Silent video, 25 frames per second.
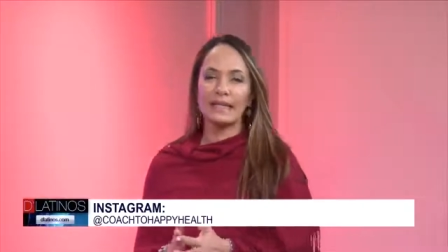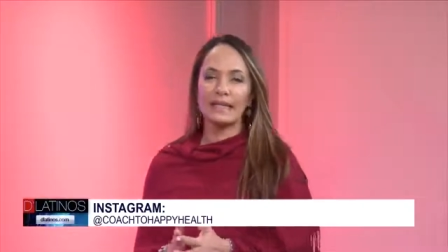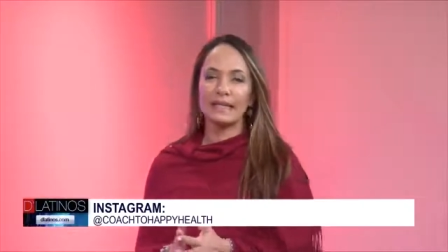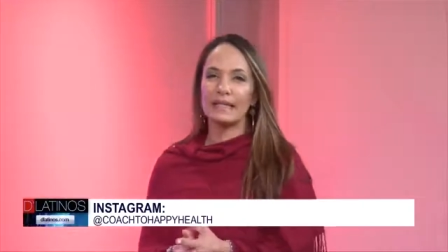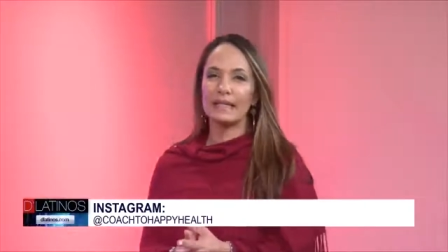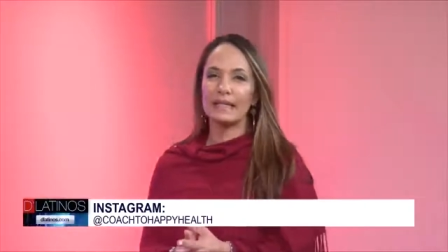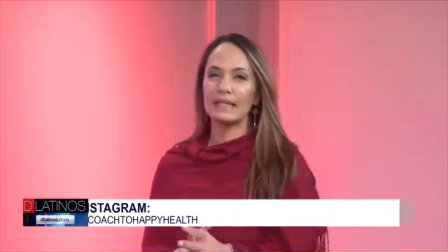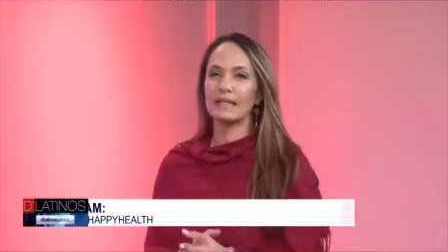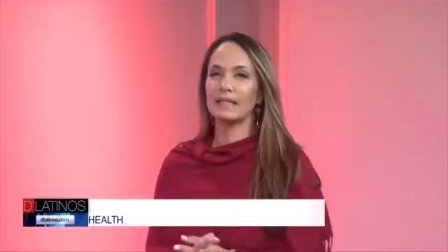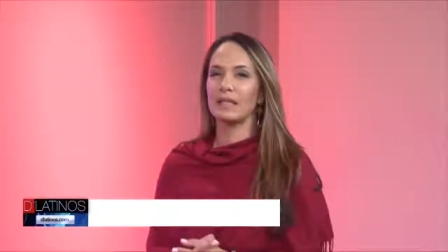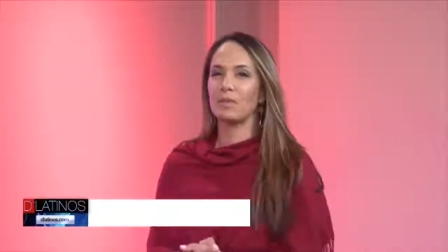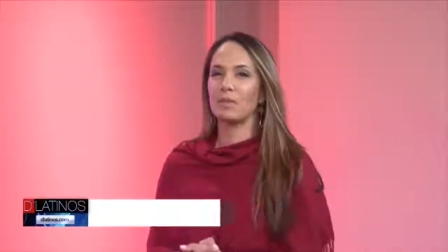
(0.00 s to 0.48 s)
al
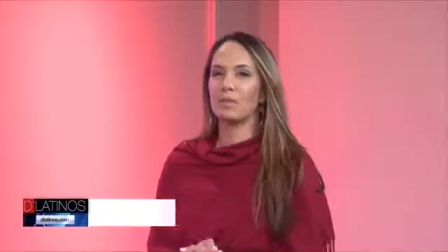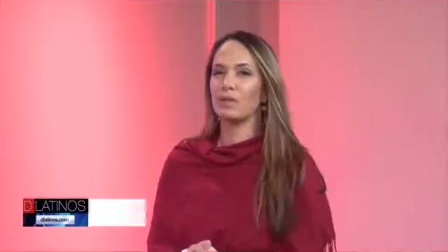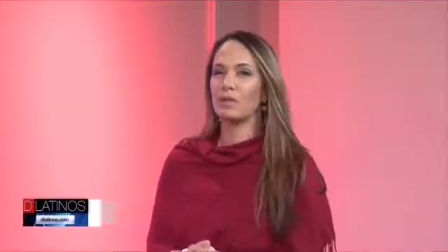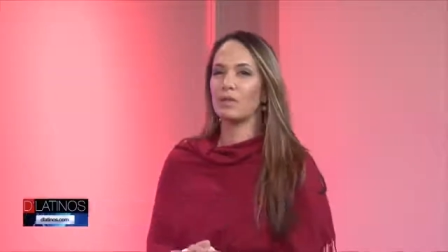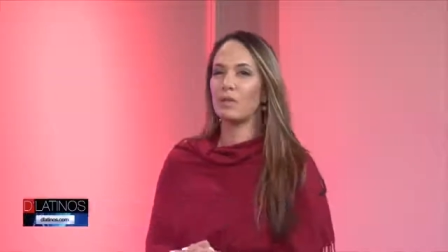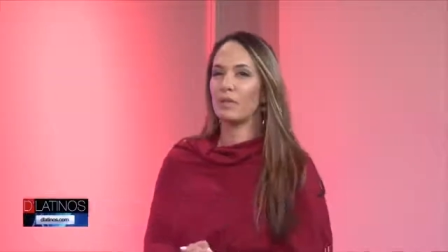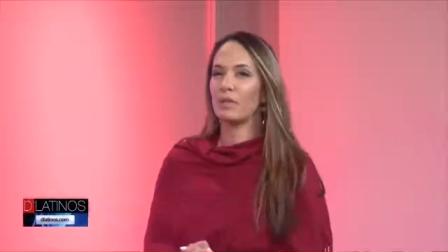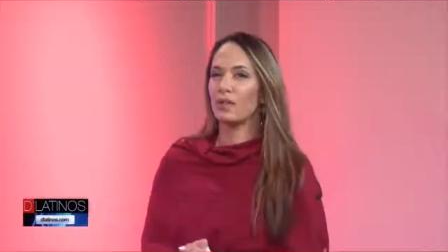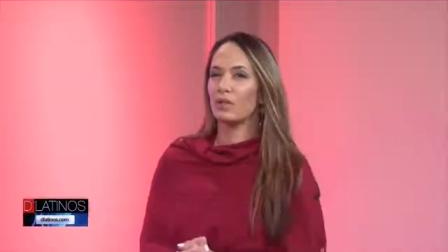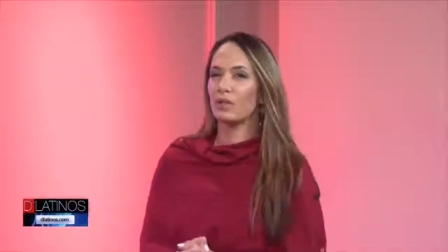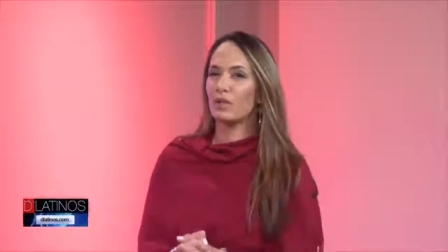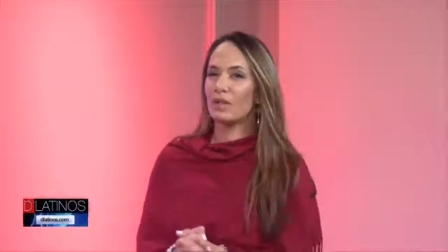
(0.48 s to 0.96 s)
día y
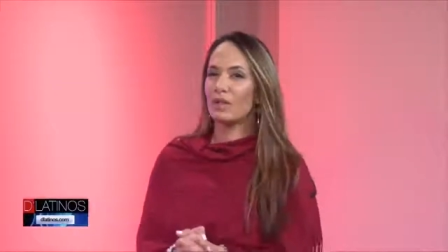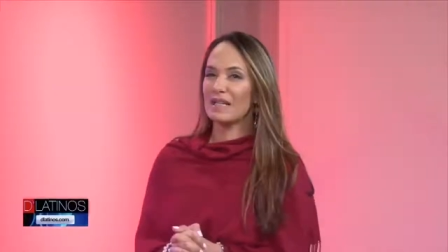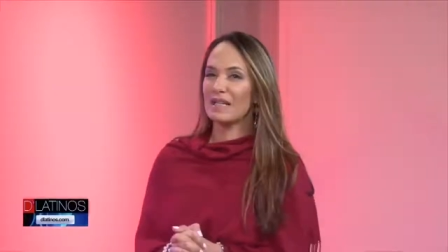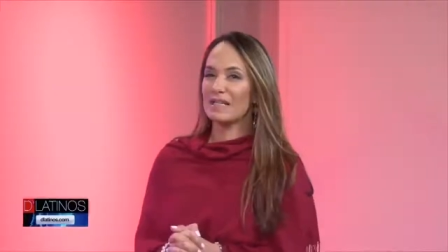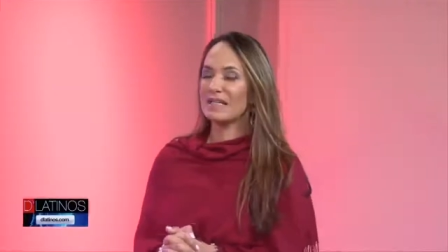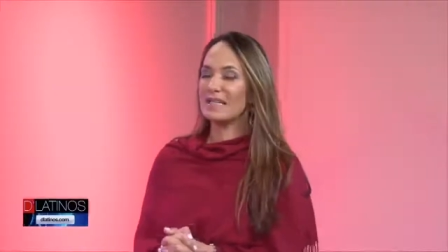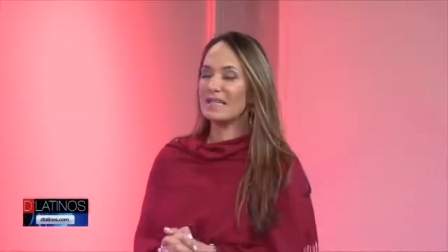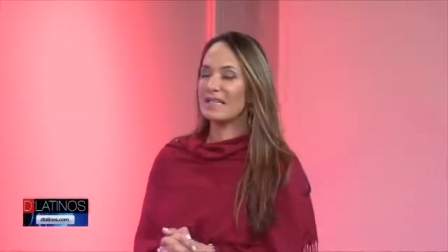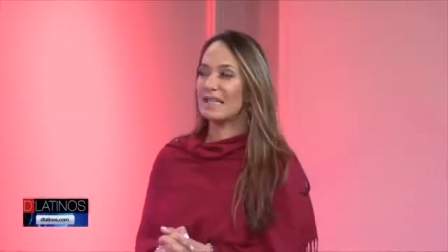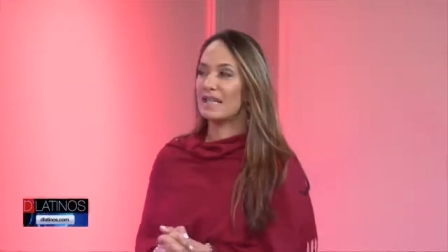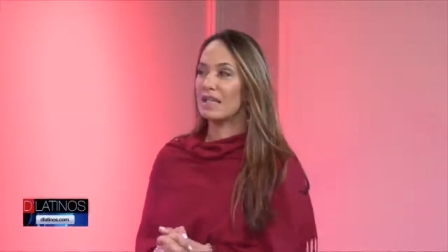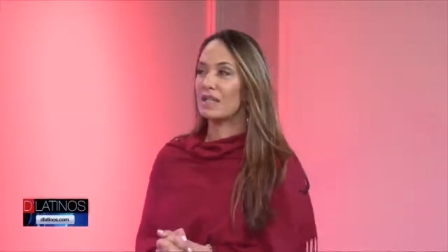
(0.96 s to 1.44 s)
estamos comiendo
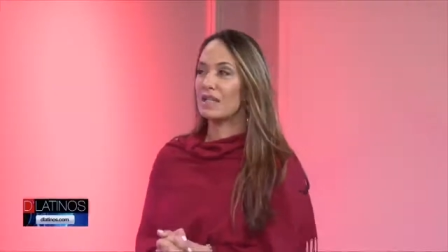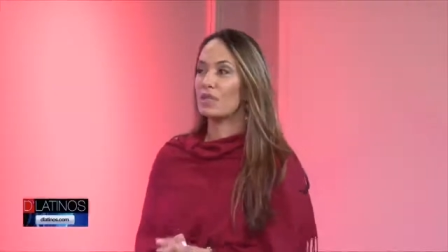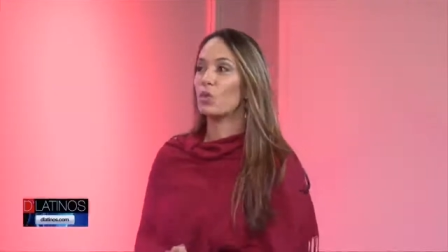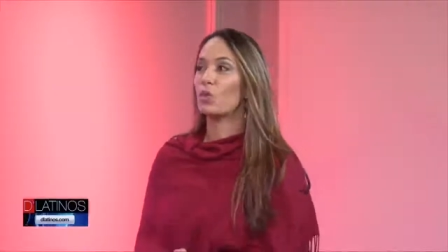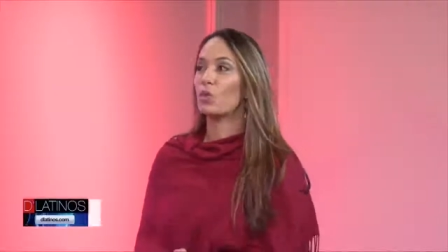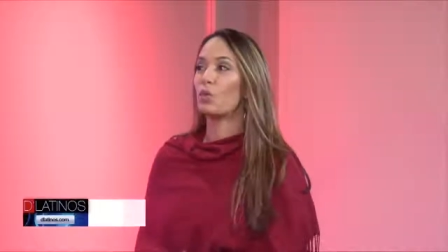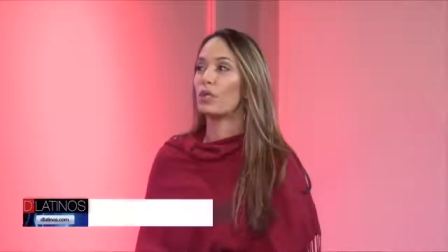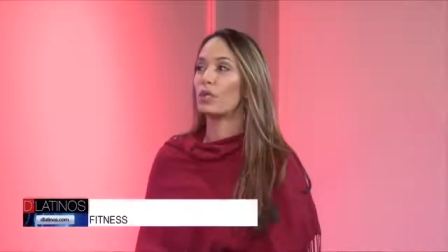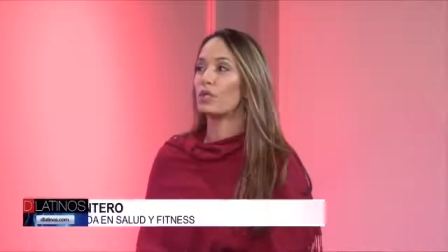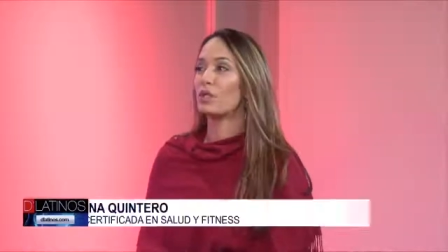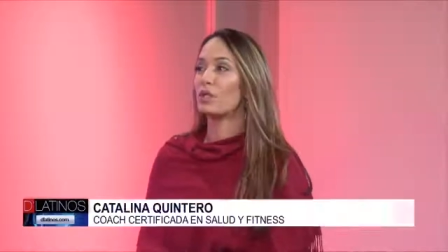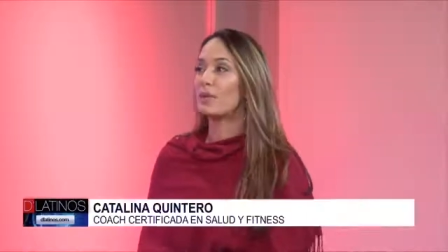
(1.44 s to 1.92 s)
casi
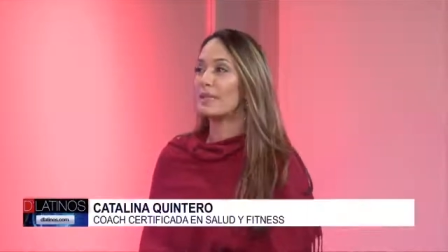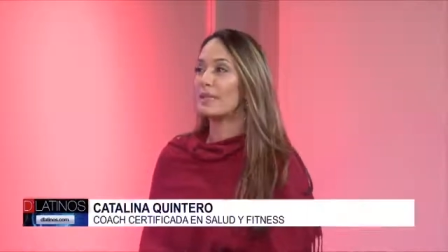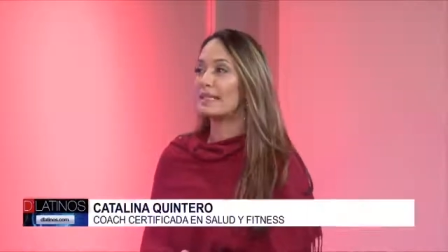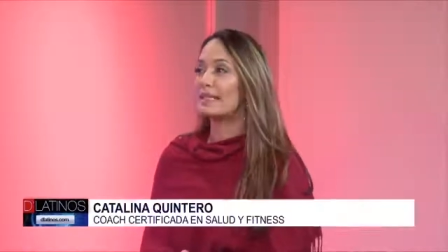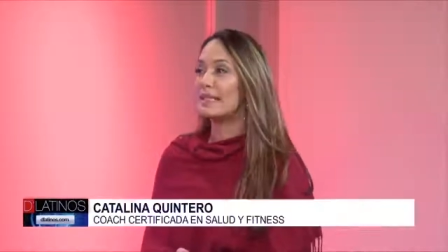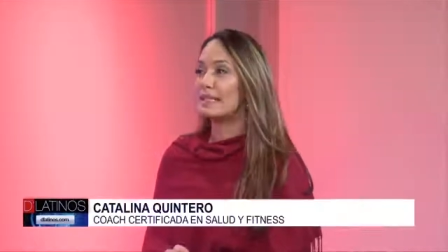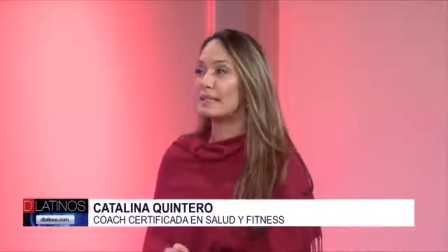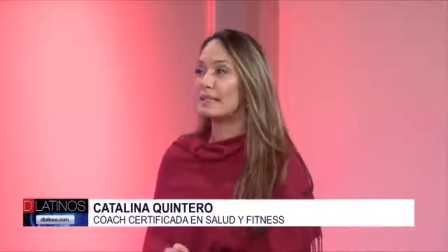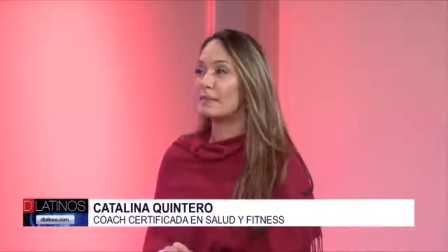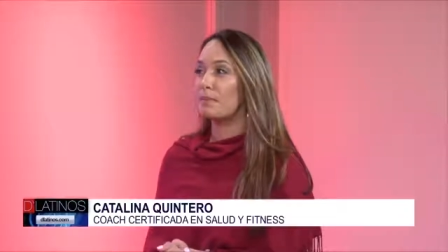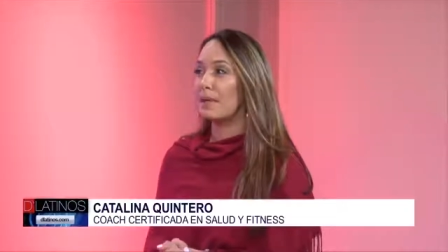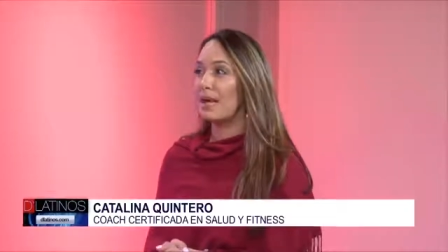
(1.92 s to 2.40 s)
tres o cuatro
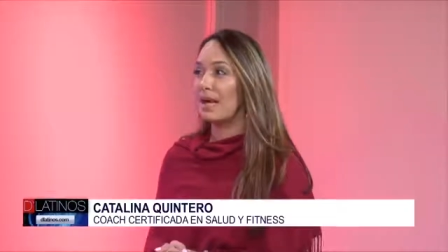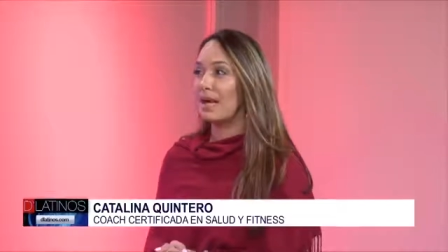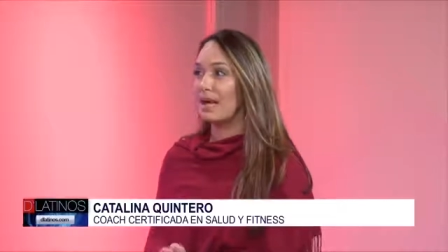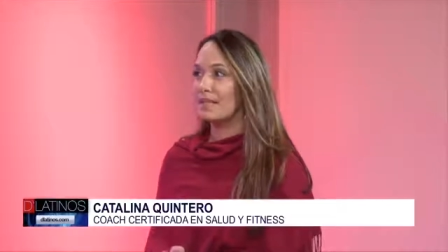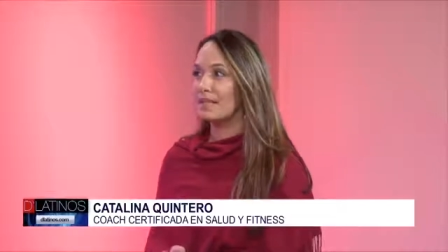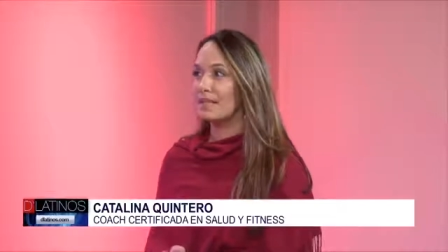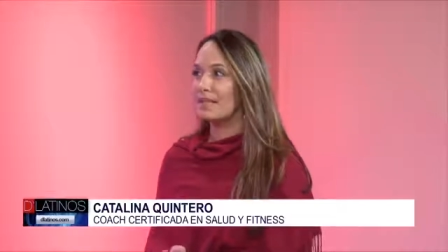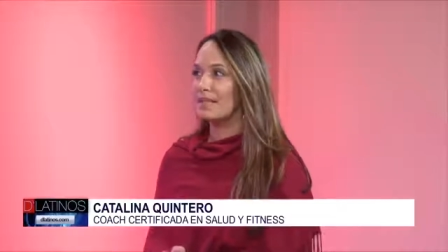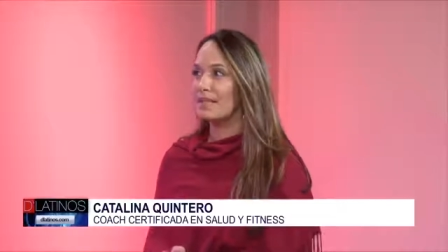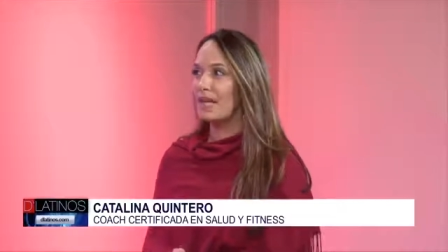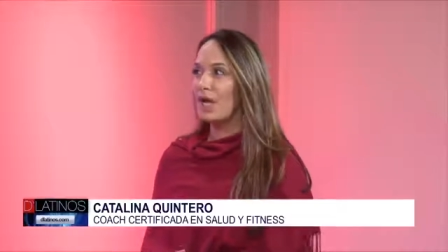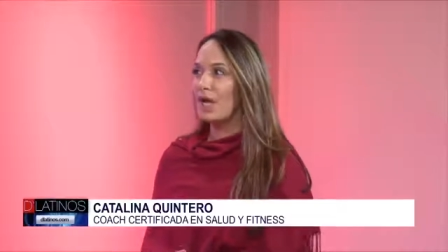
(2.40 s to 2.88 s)
veces
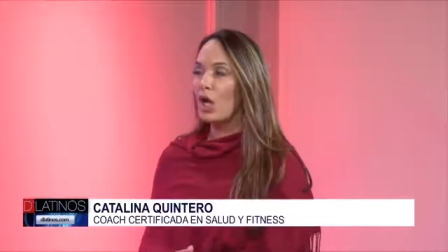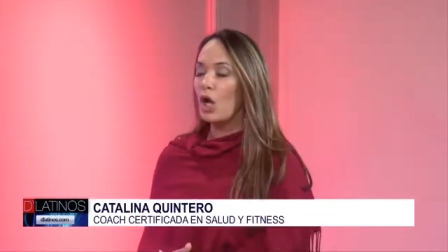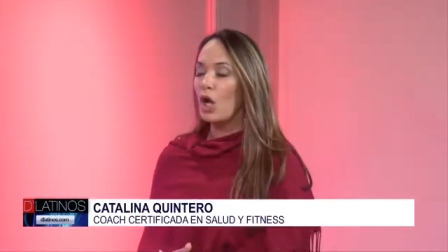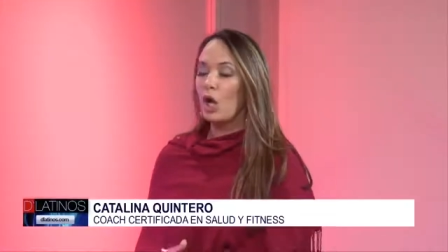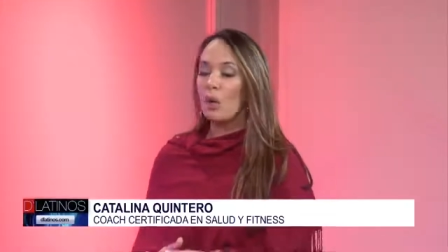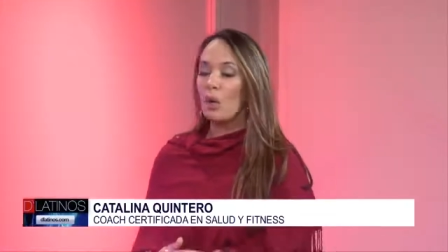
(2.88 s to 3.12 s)
más